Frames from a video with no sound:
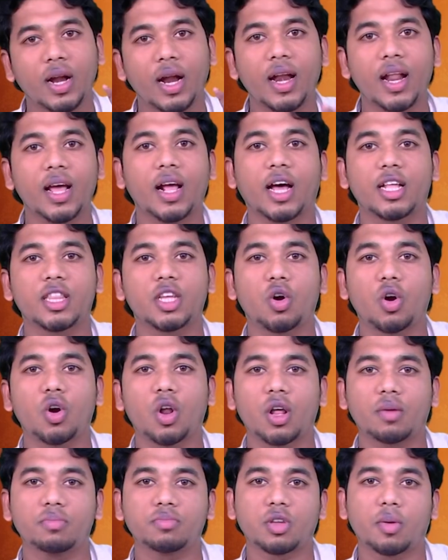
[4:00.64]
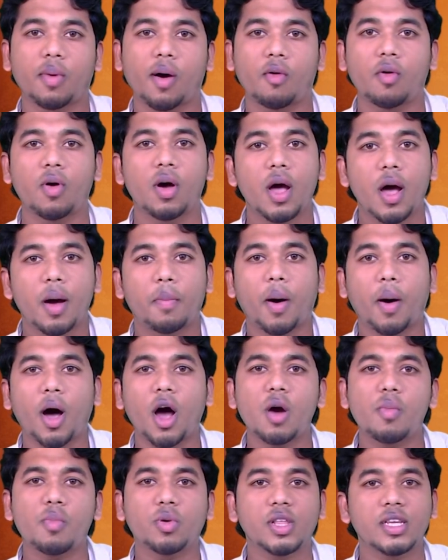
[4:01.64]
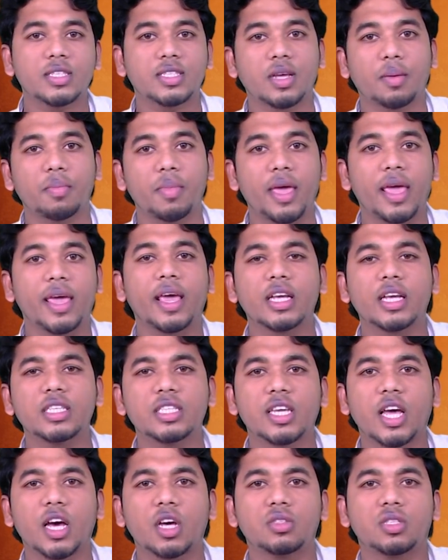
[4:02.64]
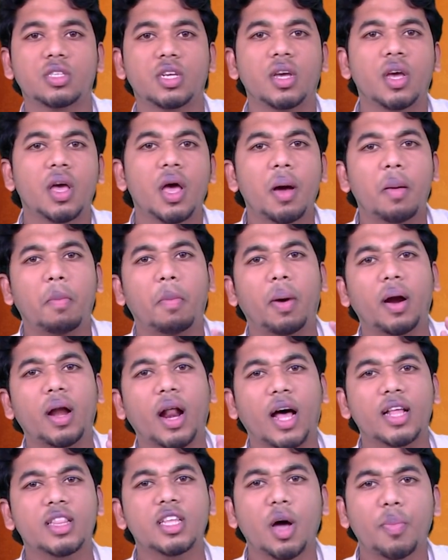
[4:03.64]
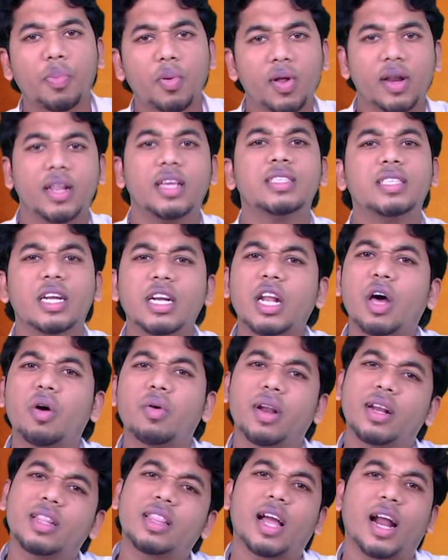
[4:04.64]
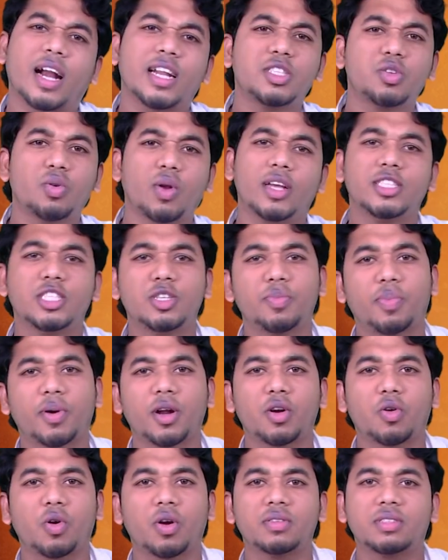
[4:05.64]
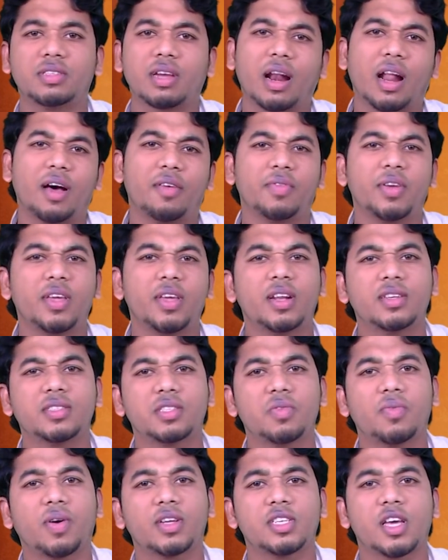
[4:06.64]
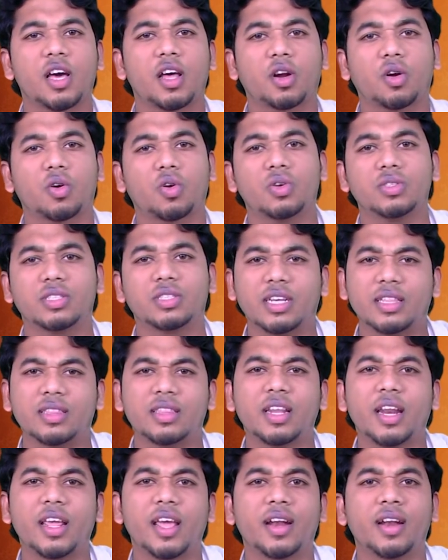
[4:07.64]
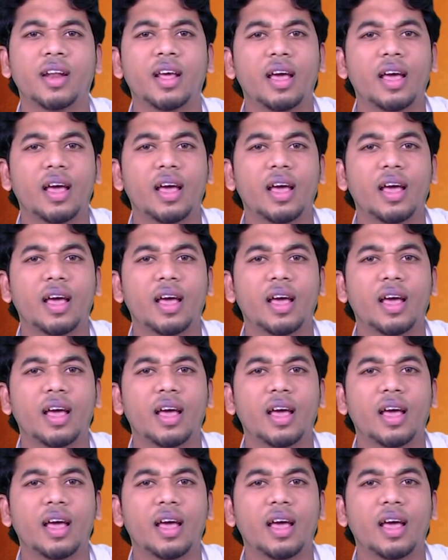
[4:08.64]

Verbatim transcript: நல்ல நல்ல கதையோட அம்சமாகவும் பார்க்கும்போதே செம்ம எங்கேஜிங்காக இருந்துச்சு பட் அதுக்கப்புறம் ரீசெண்டாக ஒரு இடத்துல கடைசி ஒரு அஞ்சு படம் கூட வச்சுக்கலாம் வீர சிவாஜியாக இருக்கட்டும் சத்திரியன்